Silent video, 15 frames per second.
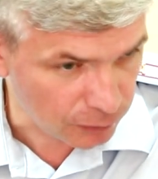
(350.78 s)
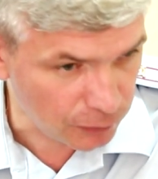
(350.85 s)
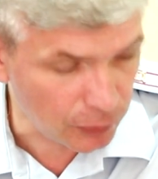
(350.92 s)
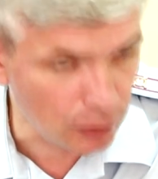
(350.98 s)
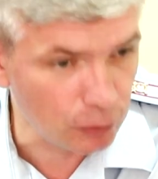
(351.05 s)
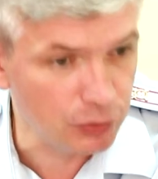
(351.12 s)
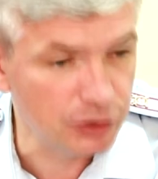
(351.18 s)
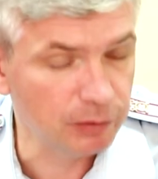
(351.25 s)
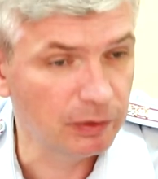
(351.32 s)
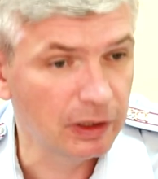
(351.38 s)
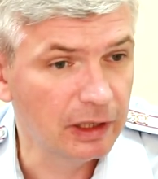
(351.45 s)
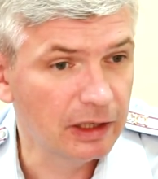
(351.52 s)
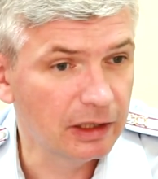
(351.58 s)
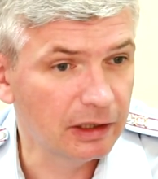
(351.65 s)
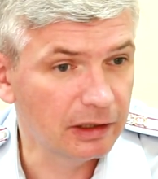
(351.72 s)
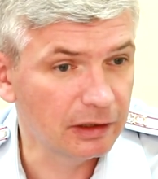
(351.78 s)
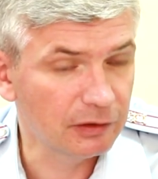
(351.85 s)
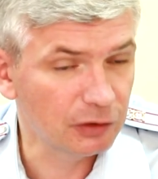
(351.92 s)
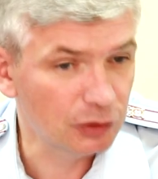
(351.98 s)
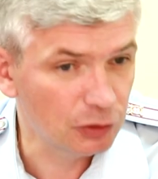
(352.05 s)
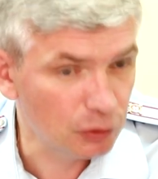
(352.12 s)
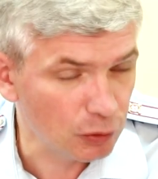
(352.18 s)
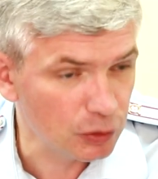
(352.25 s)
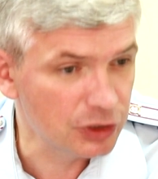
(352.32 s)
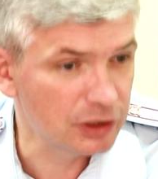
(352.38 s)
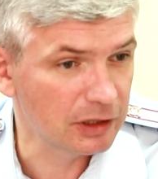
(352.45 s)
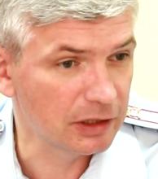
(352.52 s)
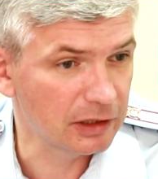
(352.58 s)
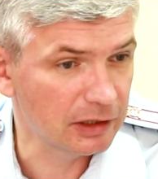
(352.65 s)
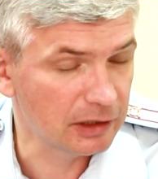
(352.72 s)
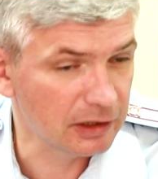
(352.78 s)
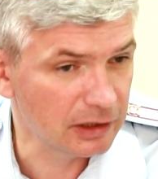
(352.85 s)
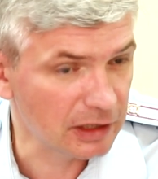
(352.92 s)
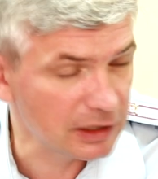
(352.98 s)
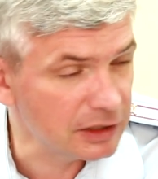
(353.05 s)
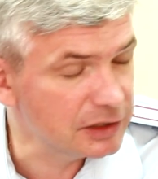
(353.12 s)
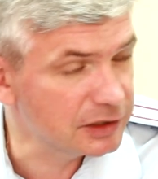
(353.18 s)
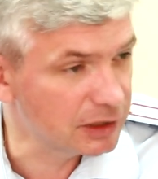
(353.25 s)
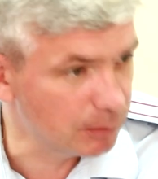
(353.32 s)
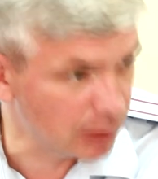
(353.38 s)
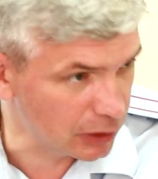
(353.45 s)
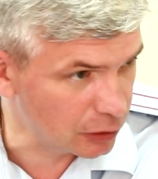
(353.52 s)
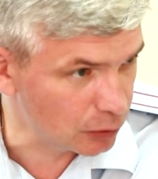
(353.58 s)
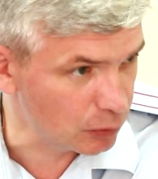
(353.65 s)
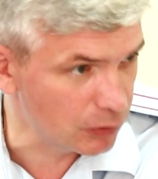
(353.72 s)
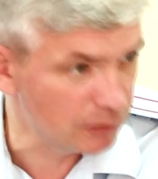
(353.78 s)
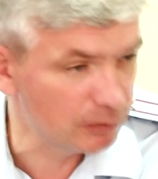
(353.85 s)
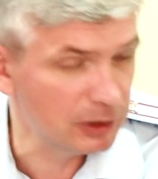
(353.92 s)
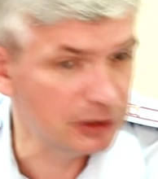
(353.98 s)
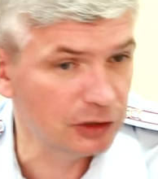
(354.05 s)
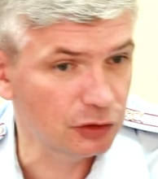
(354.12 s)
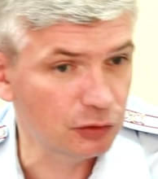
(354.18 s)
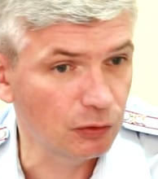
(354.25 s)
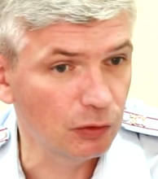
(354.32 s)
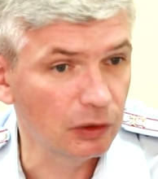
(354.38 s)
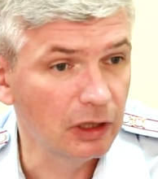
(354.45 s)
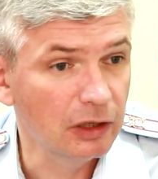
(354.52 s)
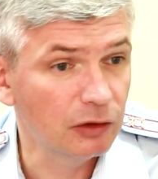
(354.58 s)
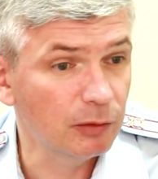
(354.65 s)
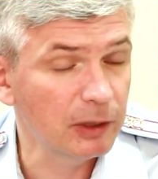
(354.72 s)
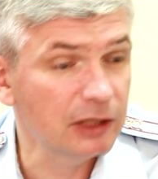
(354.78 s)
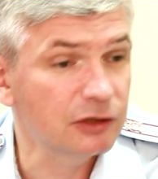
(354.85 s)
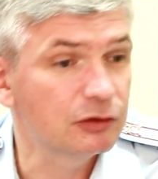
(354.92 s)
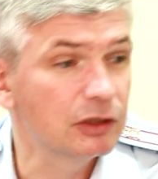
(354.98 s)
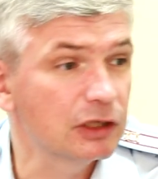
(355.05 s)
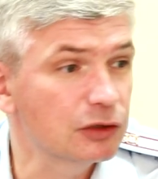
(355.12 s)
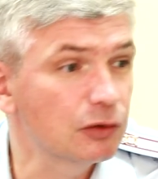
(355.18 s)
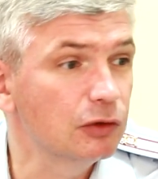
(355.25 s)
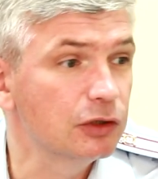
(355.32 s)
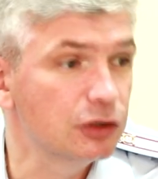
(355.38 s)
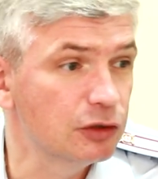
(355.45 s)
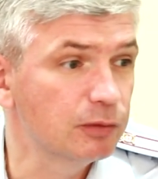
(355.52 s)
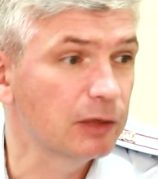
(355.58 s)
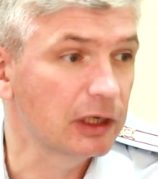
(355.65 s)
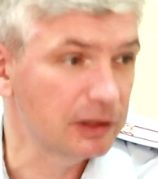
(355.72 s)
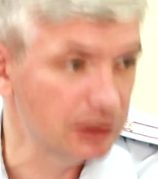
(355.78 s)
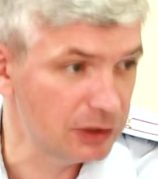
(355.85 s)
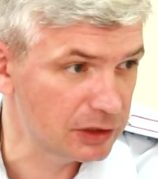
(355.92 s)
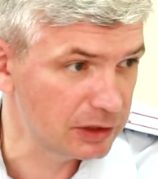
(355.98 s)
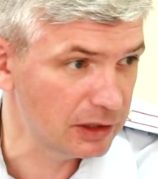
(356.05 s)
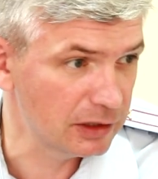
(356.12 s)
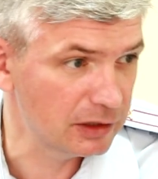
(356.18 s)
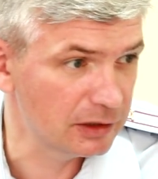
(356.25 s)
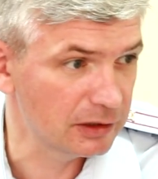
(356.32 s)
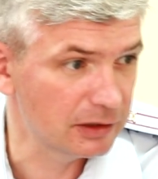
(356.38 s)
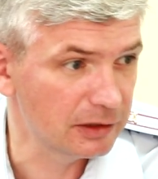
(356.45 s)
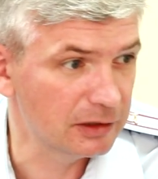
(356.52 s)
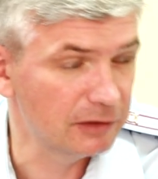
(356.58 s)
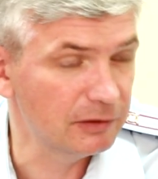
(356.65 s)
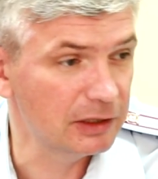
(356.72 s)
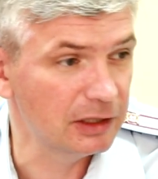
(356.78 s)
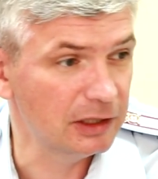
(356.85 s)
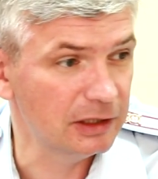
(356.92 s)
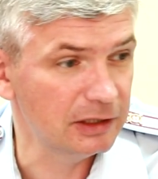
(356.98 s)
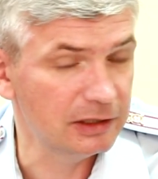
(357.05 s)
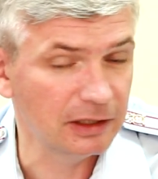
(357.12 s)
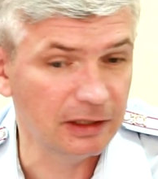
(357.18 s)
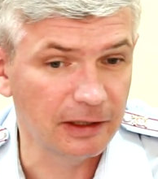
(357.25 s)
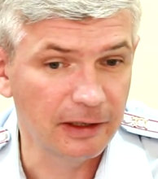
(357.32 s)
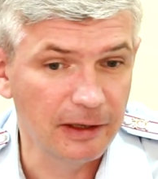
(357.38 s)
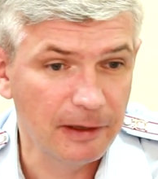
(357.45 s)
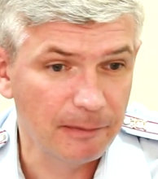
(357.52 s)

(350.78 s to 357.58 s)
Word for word: включим э, тот же э, родительский патруль вблизи школ. Ну, понятно, что до школы еще практически 2-3 недели.